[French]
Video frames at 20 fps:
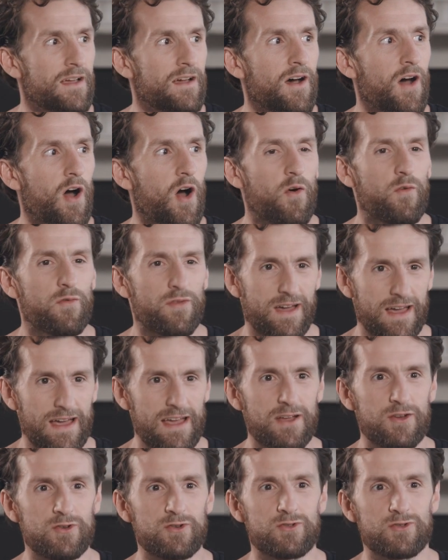qui a étalé. En
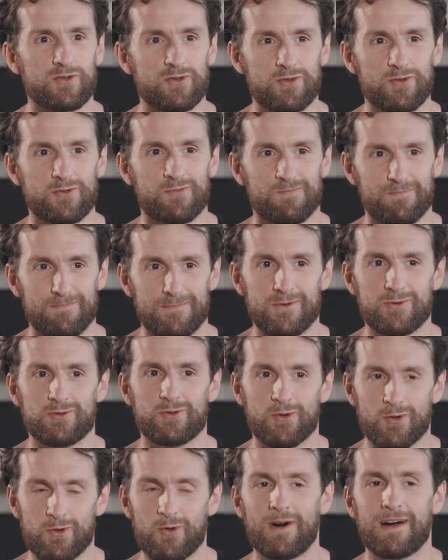vrai,
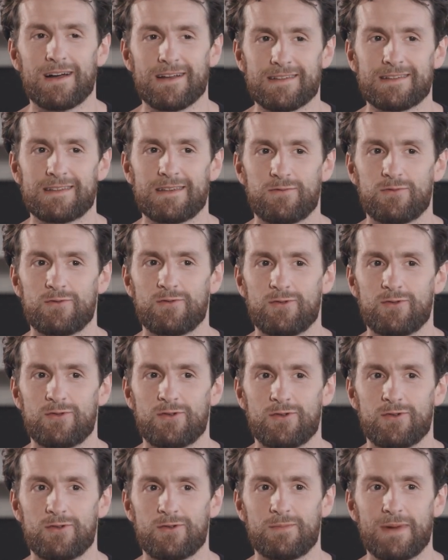je crois que c'est venu
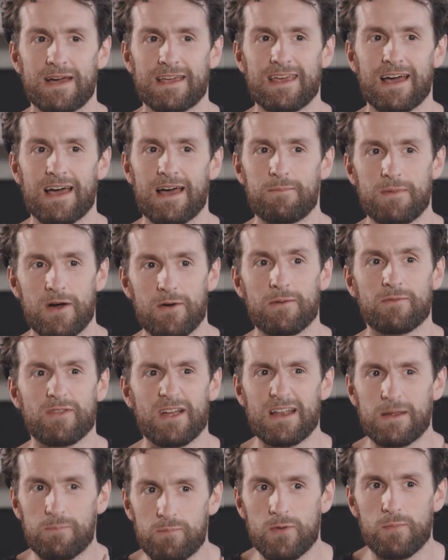de Bagara, mais en même
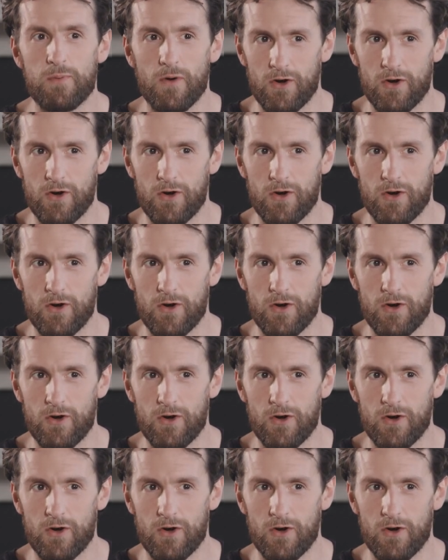temps, elle est plus